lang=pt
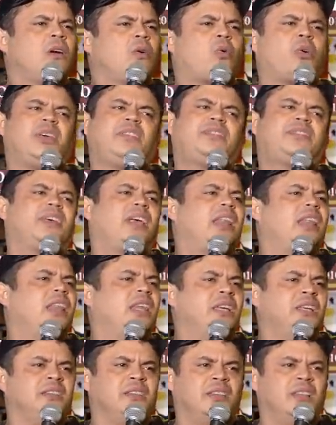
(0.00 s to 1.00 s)
Coisa
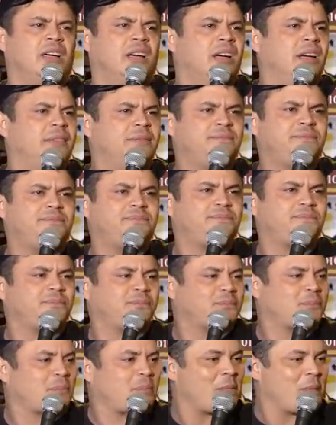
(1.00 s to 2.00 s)
linda.
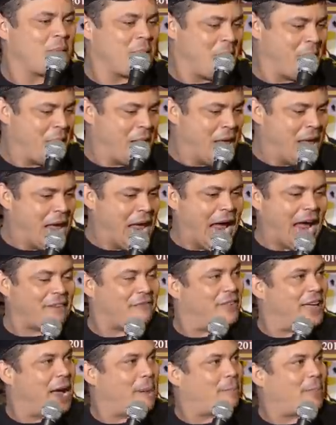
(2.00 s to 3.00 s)
A
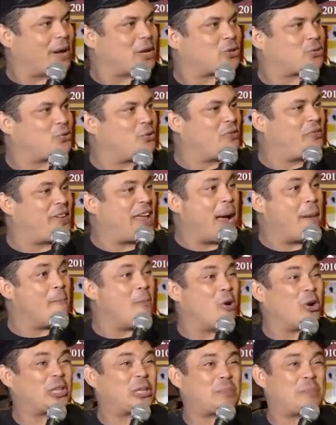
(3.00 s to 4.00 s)
velha passou, veio a
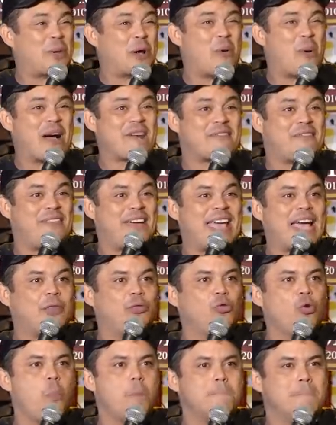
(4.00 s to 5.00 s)
moto e pegou a velha
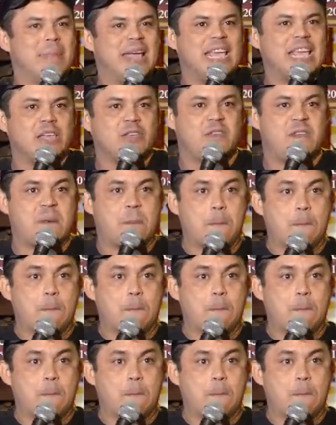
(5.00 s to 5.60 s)
no meio.